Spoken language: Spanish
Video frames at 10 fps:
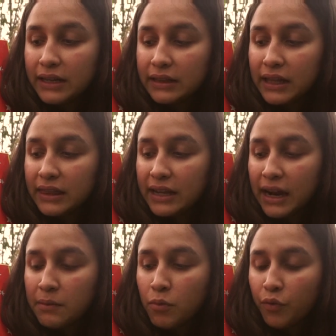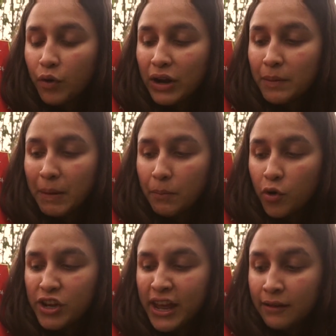Tendrán muy buena
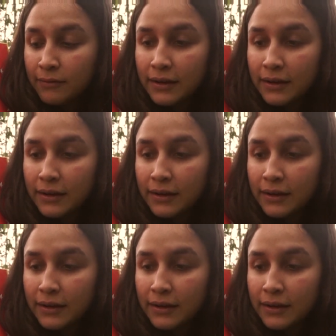memoria